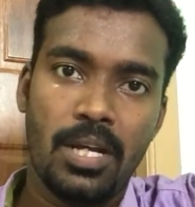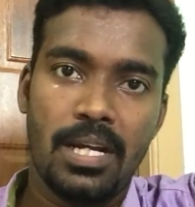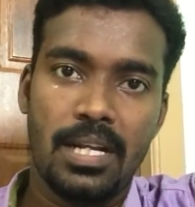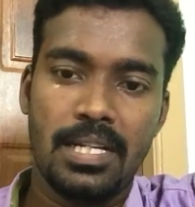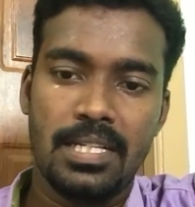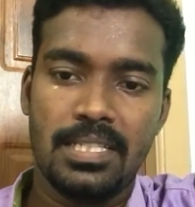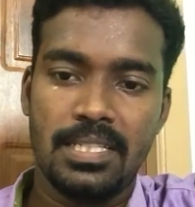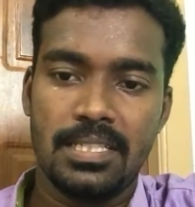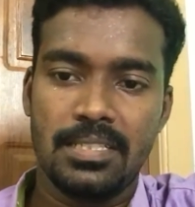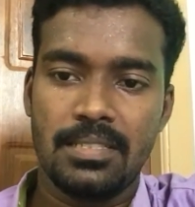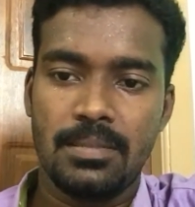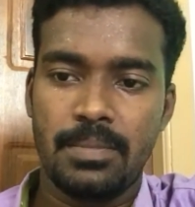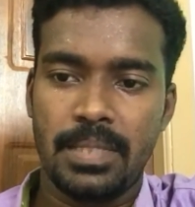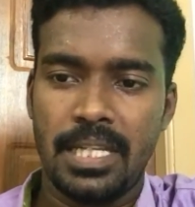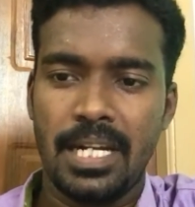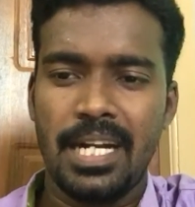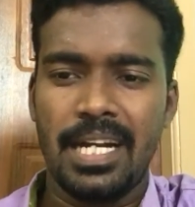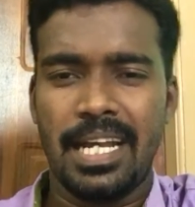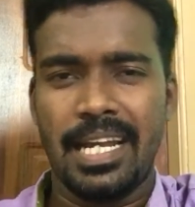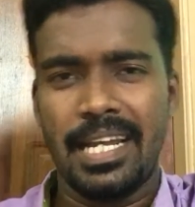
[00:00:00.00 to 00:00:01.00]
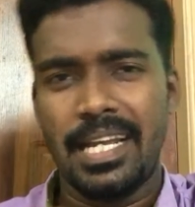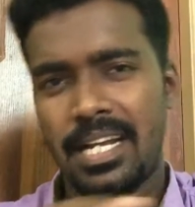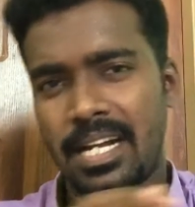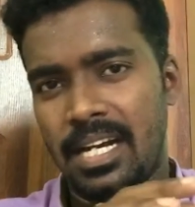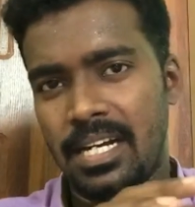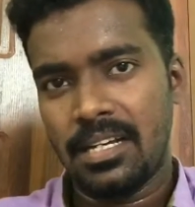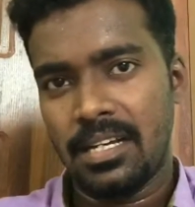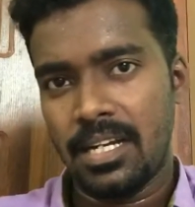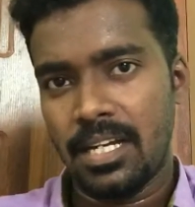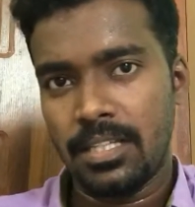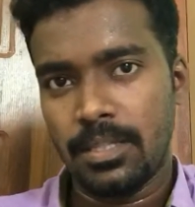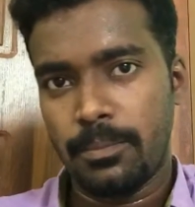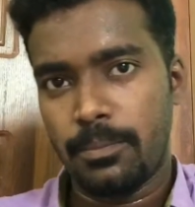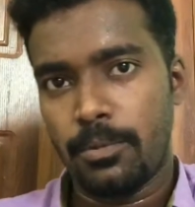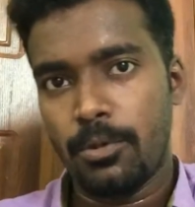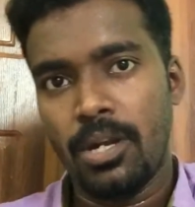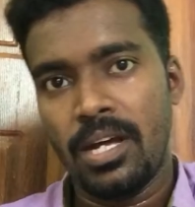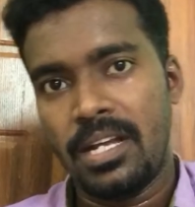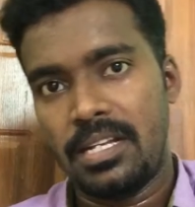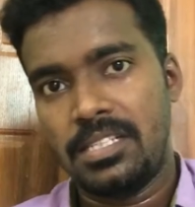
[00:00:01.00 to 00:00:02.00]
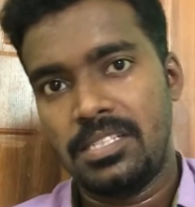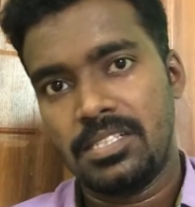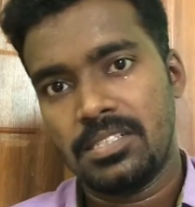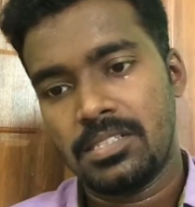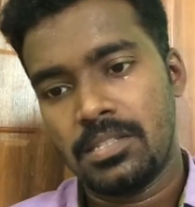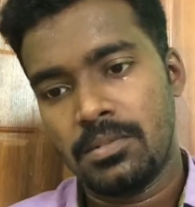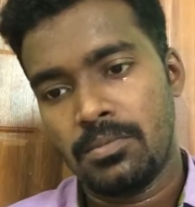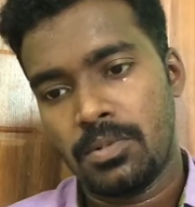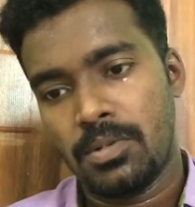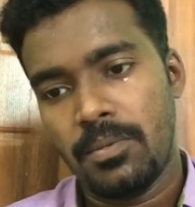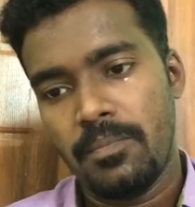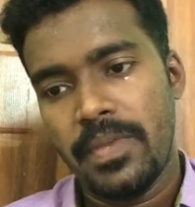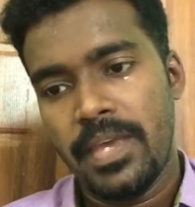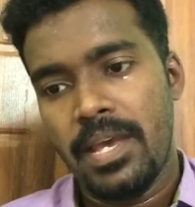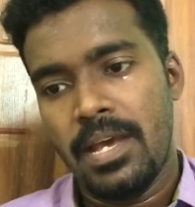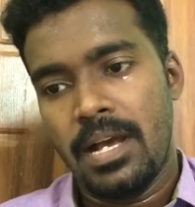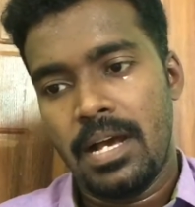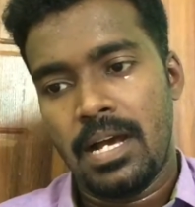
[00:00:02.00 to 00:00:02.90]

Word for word: போலார் ரீஜன்ஸ்னு பார்த்தீங்கன்னா நிறைய நாடுகள்லாம் அந்த போலார் ரீஜன்ஸில் வரும்